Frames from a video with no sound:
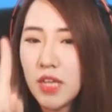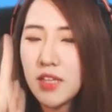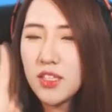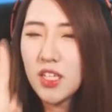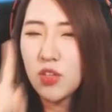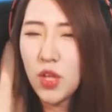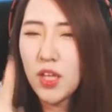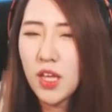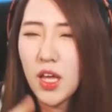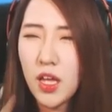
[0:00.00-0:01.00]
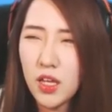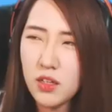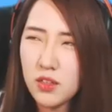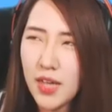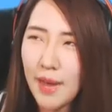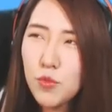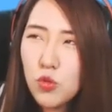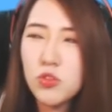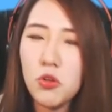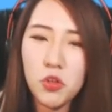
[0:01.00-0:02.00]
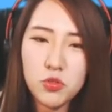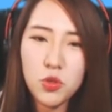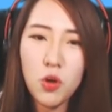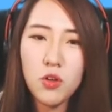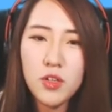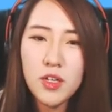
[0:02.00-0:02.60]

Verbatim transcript: 엔딩이 되게 감동적이었죠.